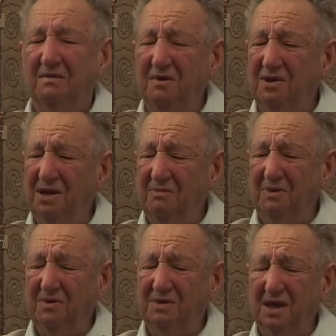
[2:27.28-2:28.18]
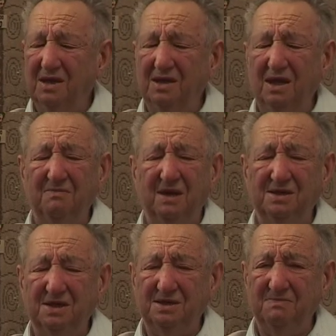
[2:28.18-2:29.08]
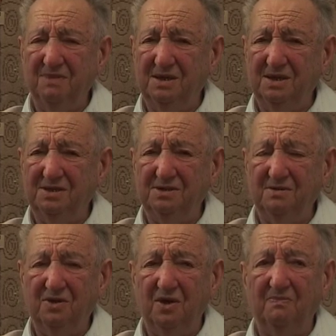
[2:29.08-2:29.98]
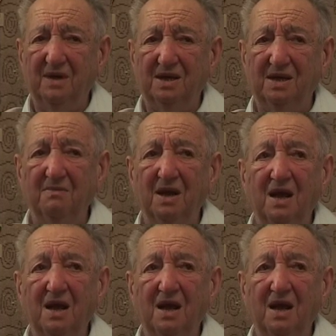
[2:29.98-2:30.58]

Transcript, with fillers: no, nie był on taki najbardziej sympatycznym chłopakiem,